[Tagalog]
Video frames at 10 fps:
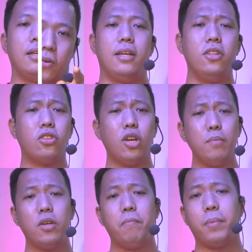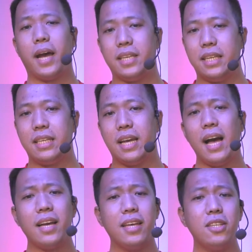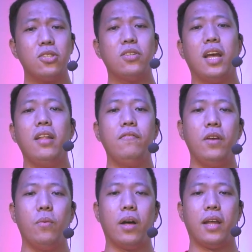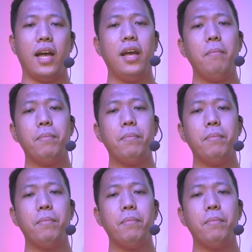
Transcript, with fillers: In terms of pricing, ang Kingston NV1 ay ang